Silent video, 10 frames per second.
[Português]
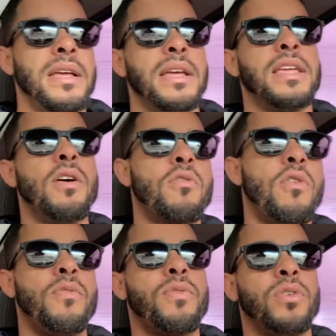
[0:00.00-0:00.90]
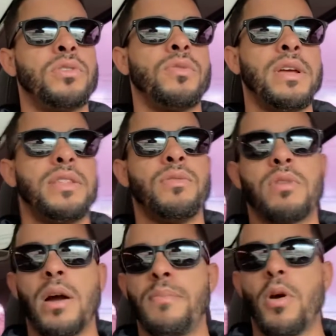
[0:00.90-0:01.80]
Que é o confronto entre o
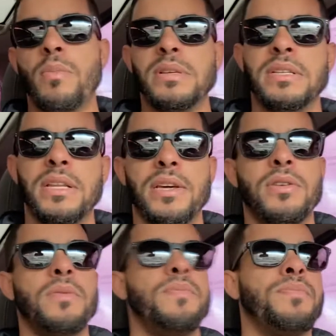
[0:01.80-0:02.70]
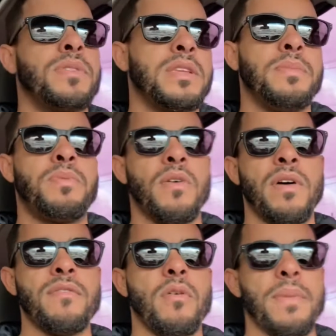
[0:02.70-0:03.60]
campeão brasileiro, que
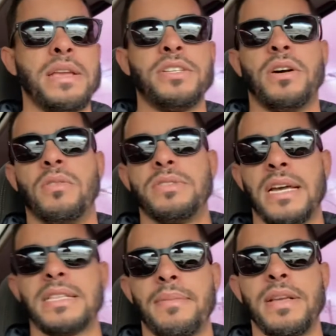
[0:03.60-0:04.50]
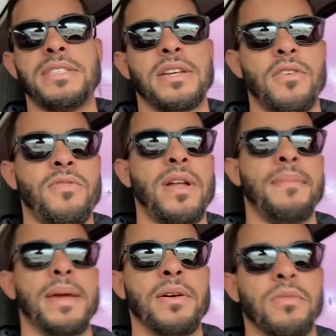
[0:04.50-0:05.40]
provavelmente não, certamente será o
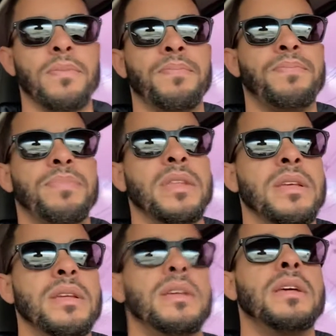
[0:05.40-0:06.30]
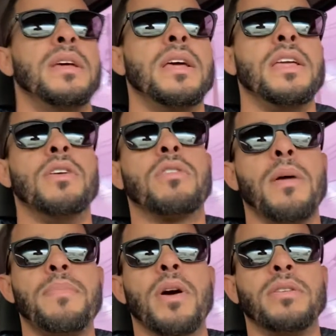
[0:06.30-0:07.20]
Flamengo, e o
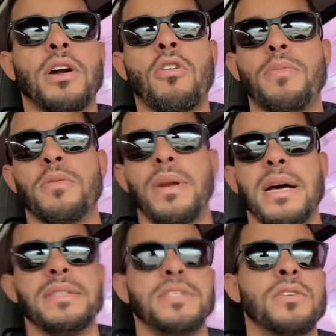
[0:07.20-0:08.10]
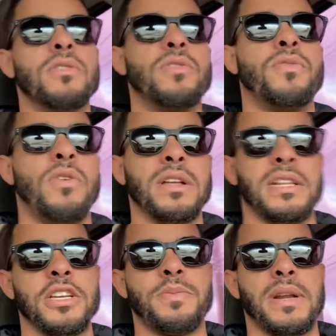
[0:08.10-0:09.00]
campeão da Copa do Brasil, que foi o
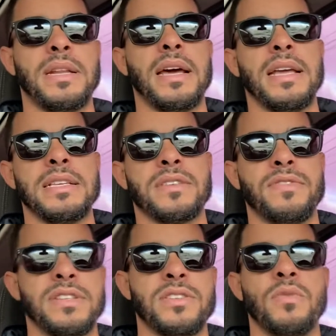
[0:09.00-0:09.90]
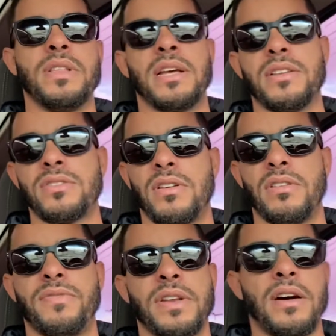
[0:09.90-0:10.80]
Atlético Paranaense, que venceu o Internacional no
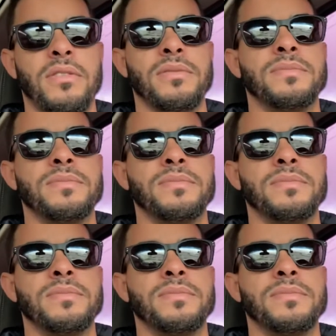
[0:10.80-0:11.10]
final.